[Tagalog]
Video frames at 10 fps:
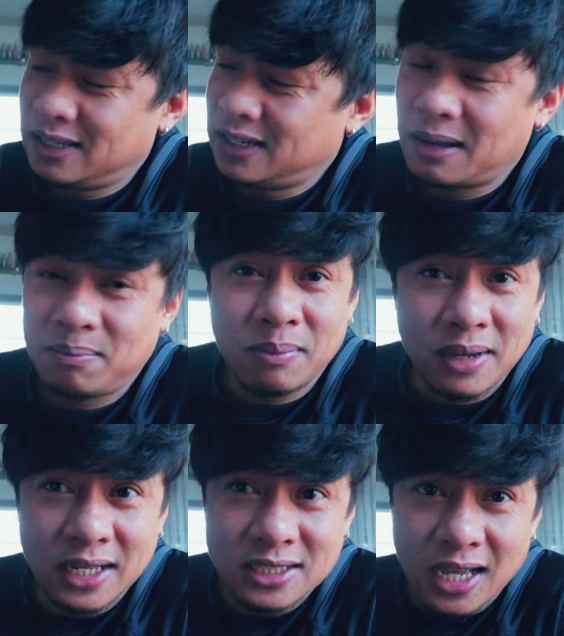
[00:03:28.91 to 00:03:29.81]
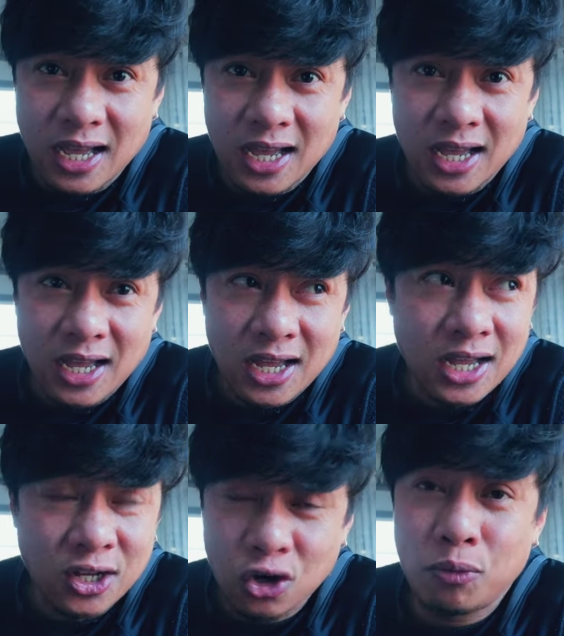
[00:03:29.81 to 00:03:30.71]
uh, pamalit sa
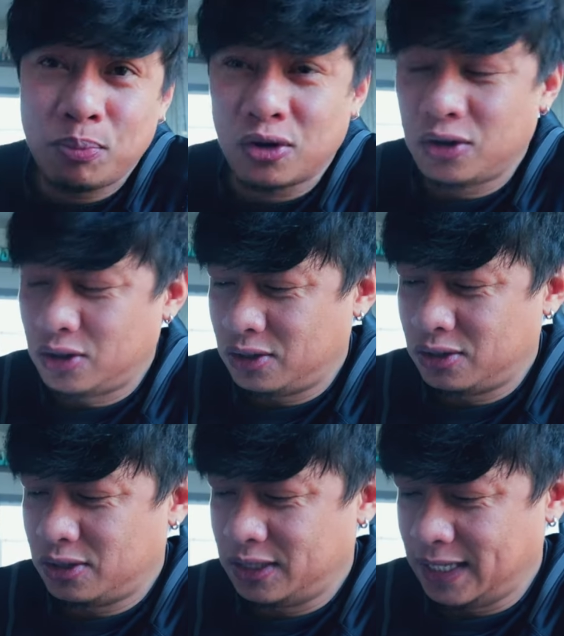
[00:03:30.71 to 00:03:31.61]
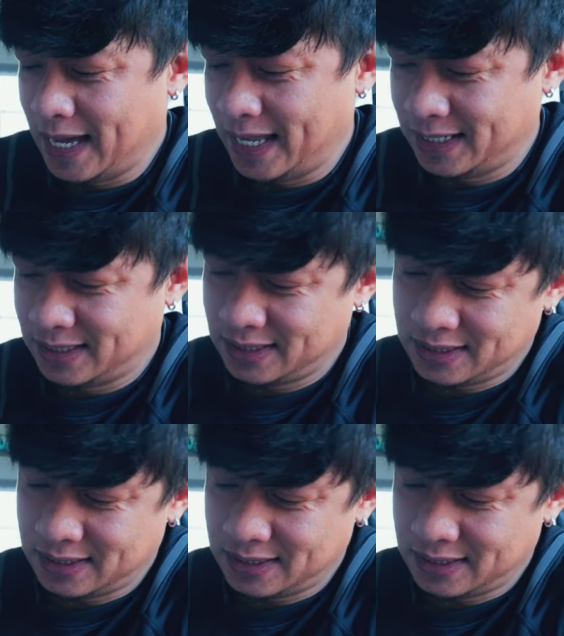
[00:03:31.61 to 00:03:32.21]
GoPro yan.